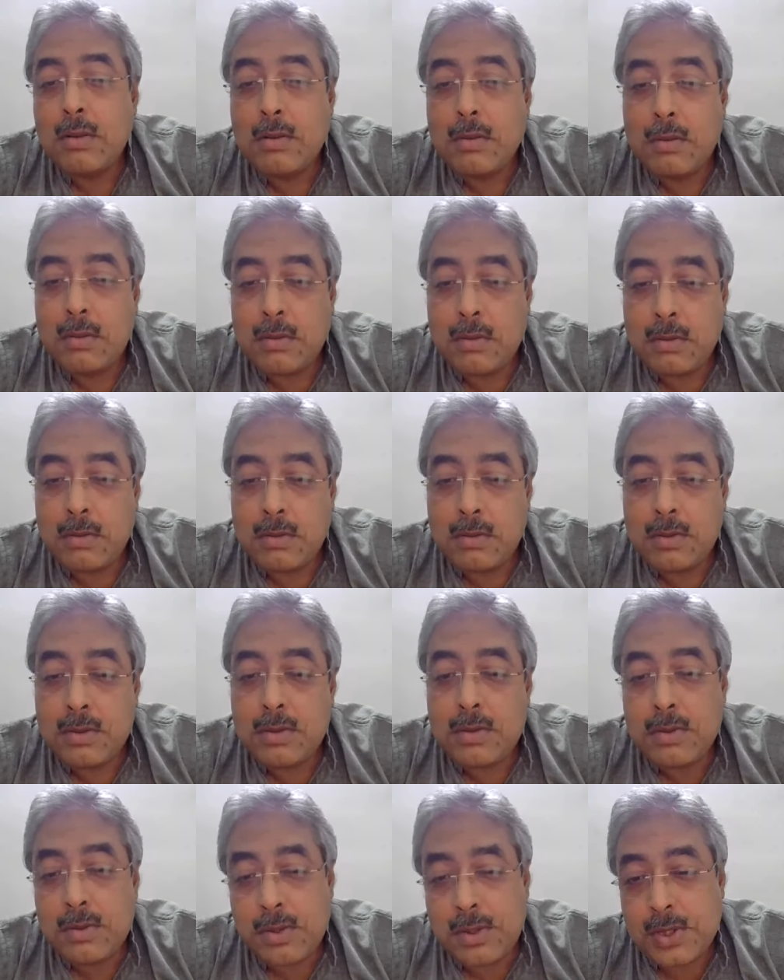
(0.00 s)
কোনো
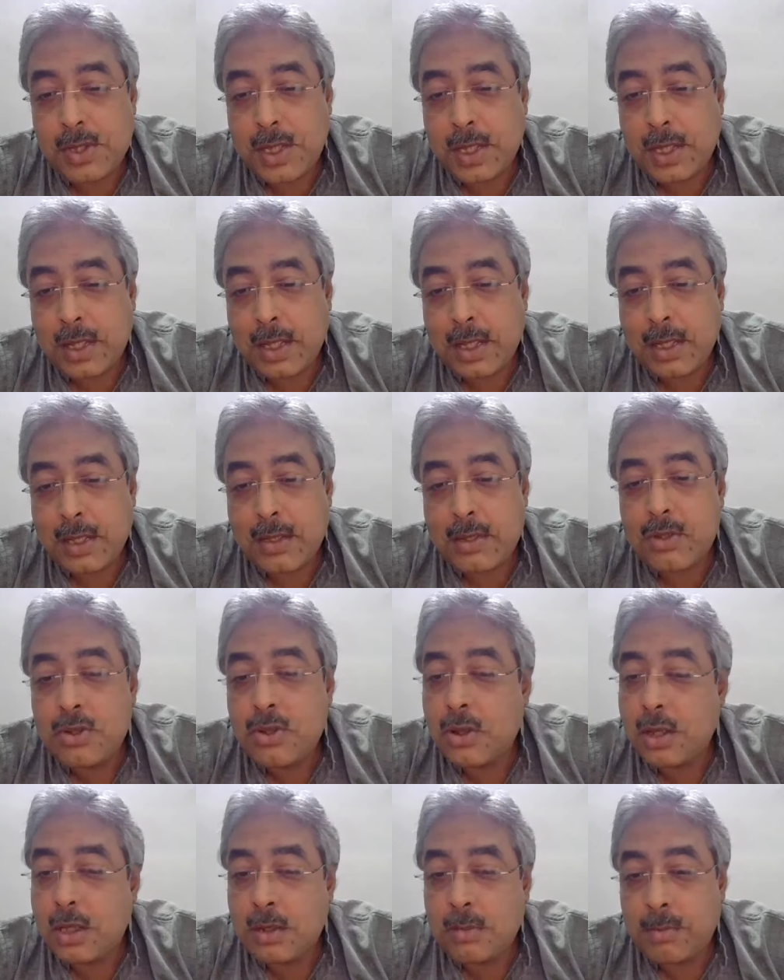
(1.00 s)
সোর্স থেকে
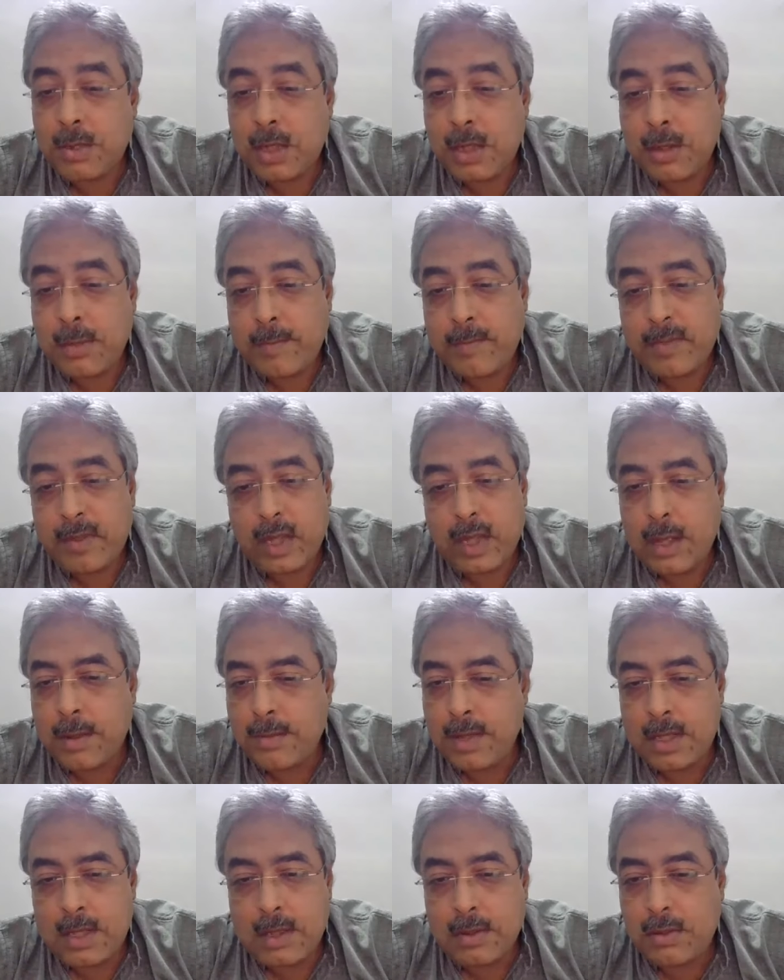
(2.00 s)
ছড়াতে পারে
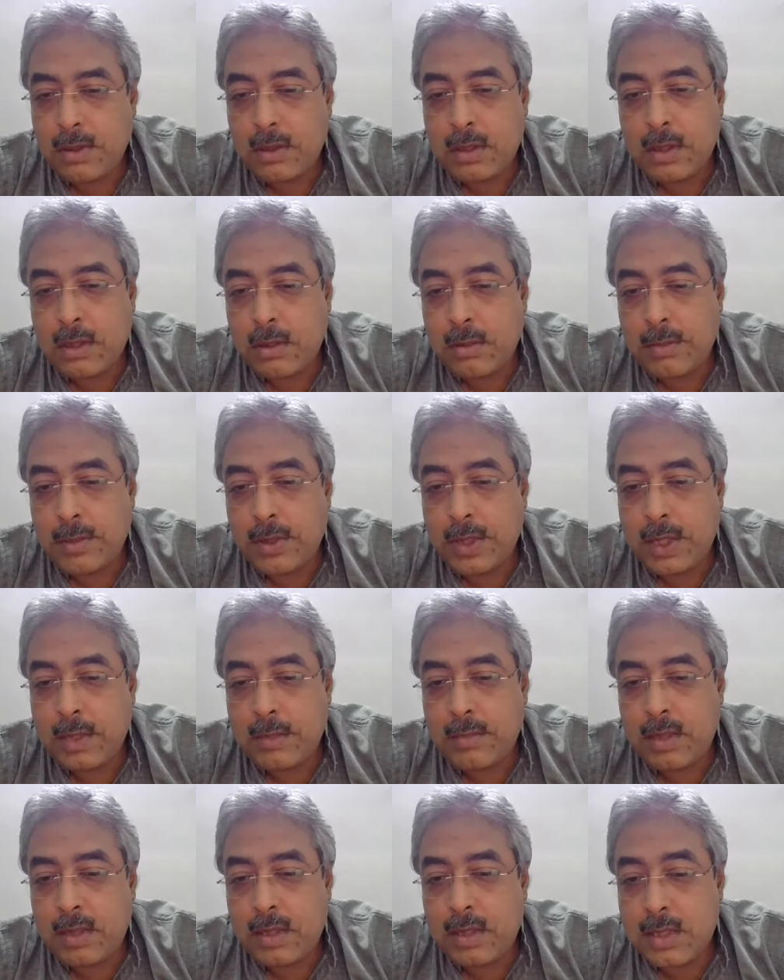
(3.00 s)
আমরা সেগুলোকে
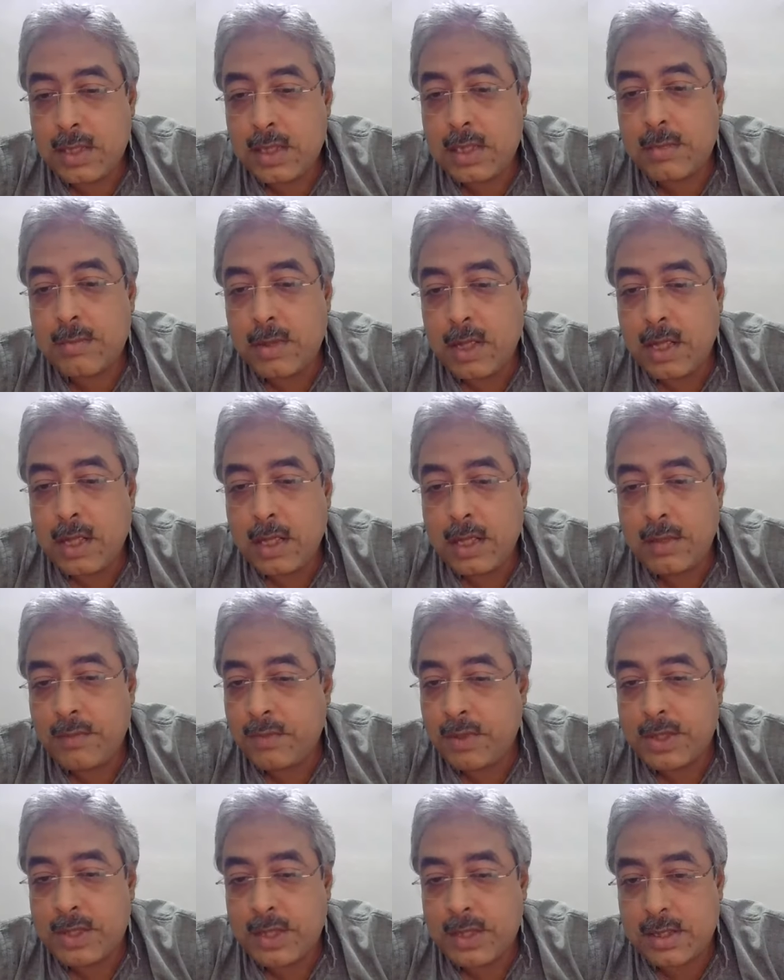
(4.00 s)
কমিউনিকেবল ডিজিজ বা
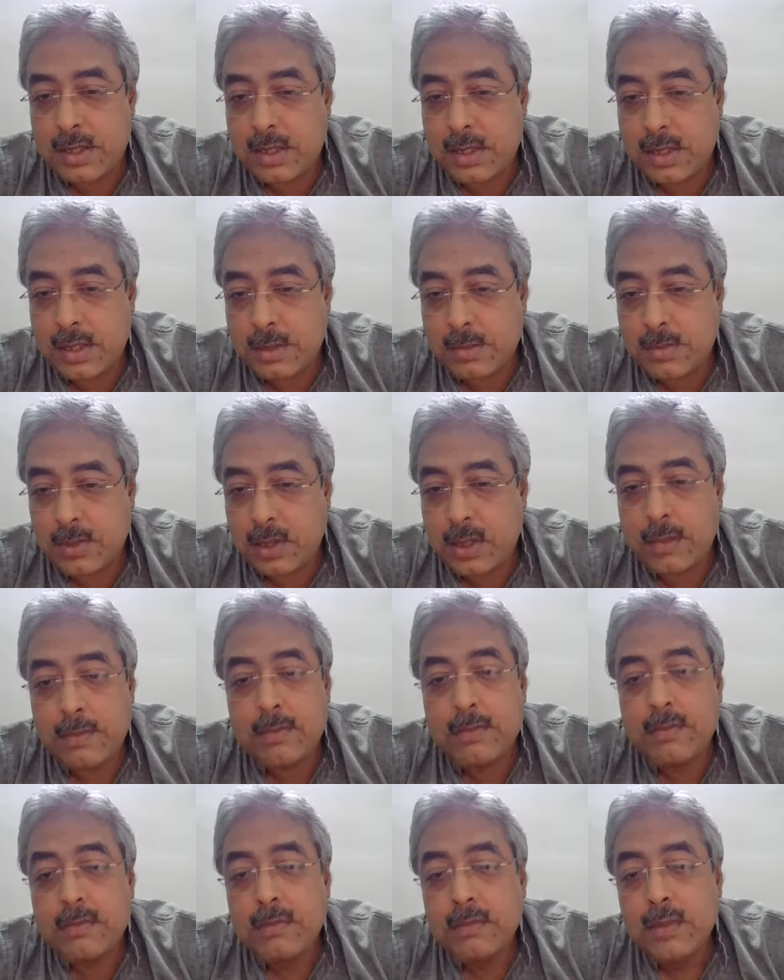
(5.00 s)
ইনফেকশাস ডিজিজ বলি
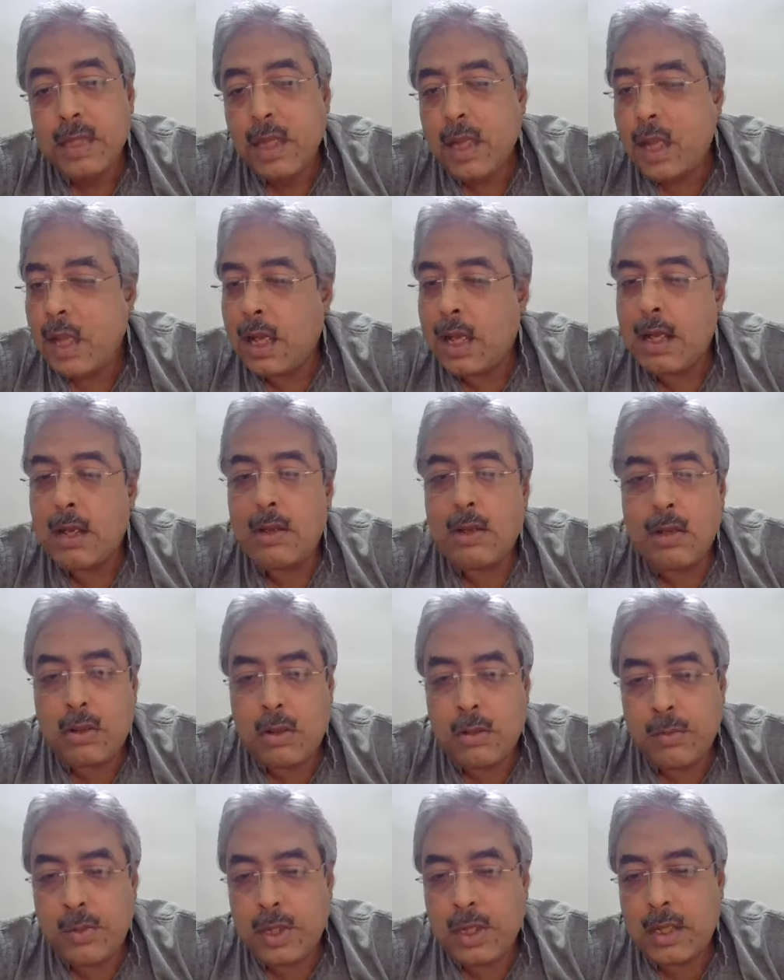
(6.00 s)
আর নন
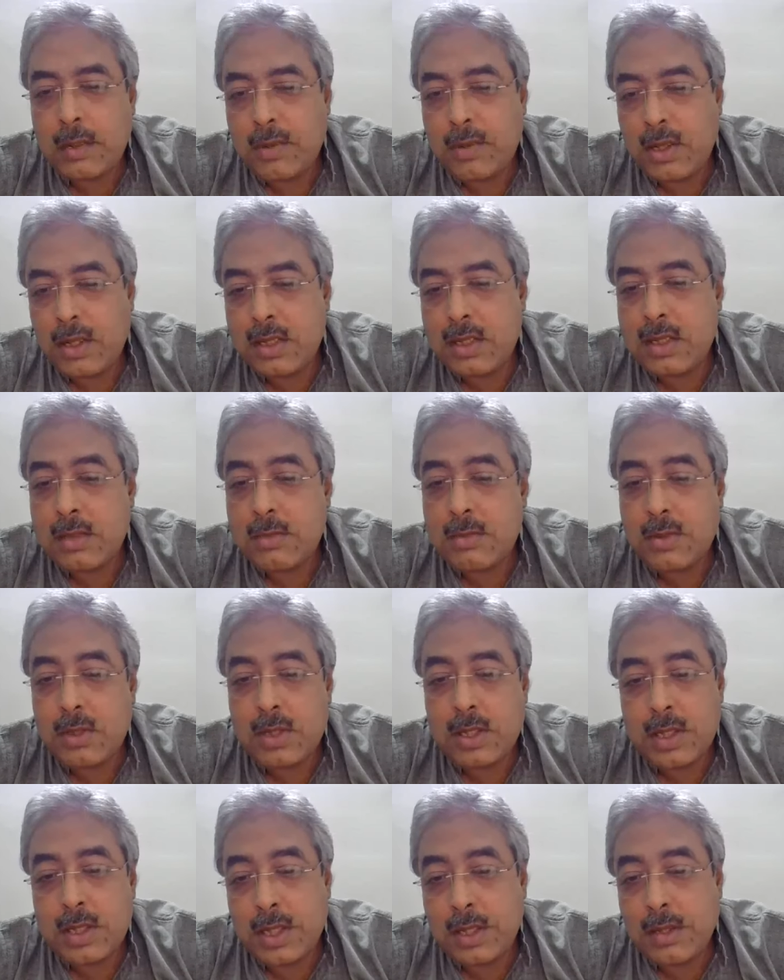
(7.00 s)
কমিউনিকেবল ডিজিজ
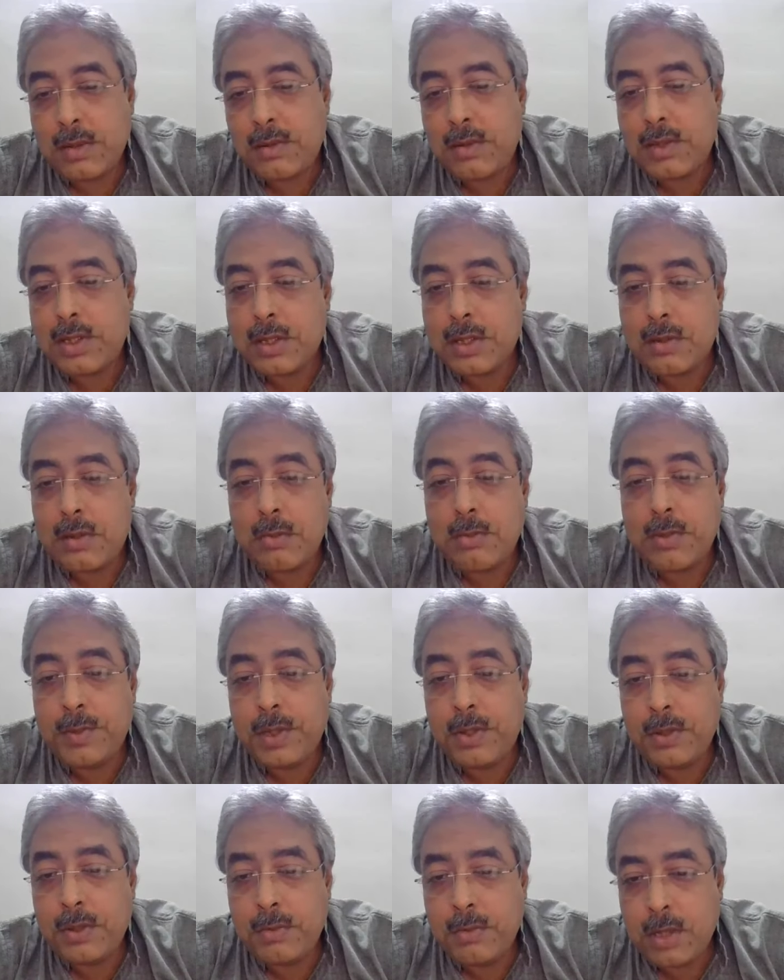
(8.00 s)
বলতে সেইগুলো যেগুলো
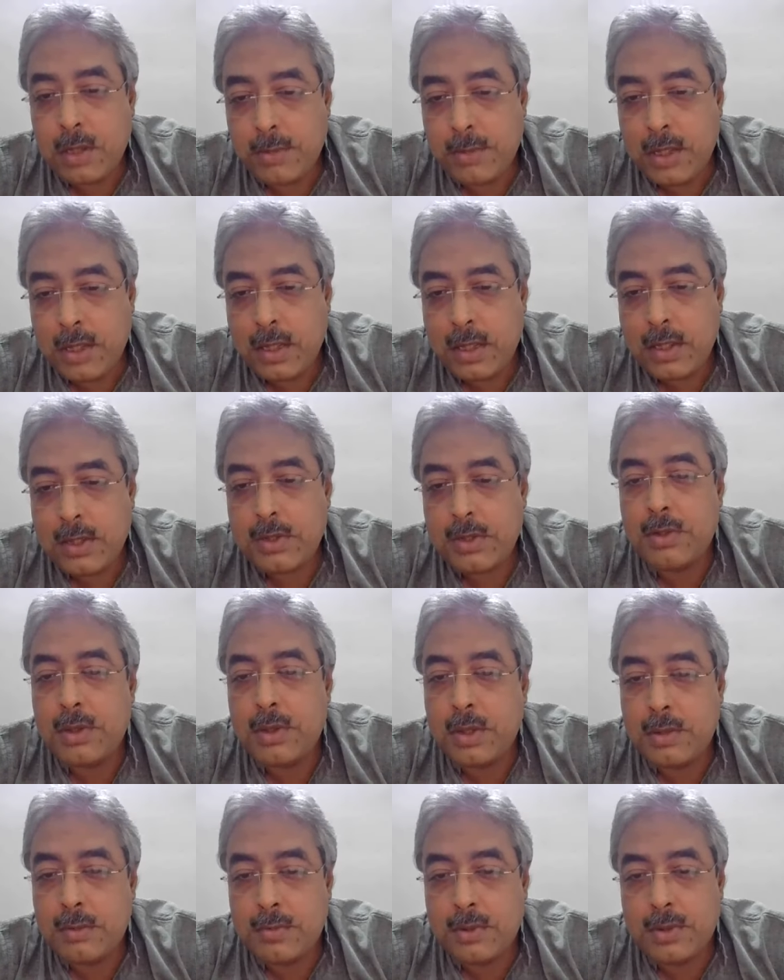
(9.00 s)
বিভিন্নভাবে
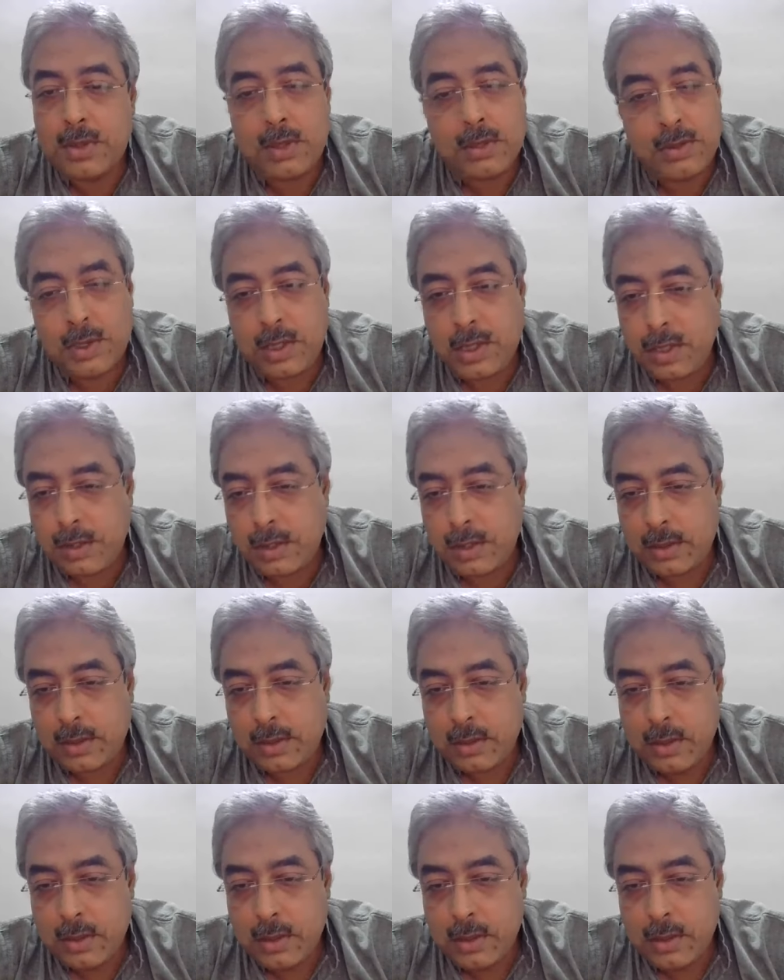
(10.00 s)
শরীরের মধ্যে তৈরি হয়